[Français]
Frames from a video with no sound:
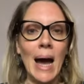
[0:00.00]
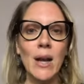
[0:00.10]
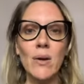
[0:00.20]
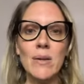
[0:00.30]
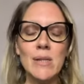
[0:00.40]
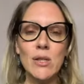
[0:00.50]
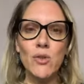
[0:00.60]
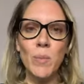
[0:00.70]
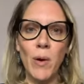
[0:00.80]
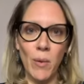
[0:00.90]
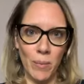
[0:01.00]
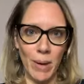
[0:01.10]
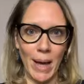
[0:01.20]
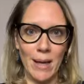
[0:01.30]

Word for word: Alors que si tu prends par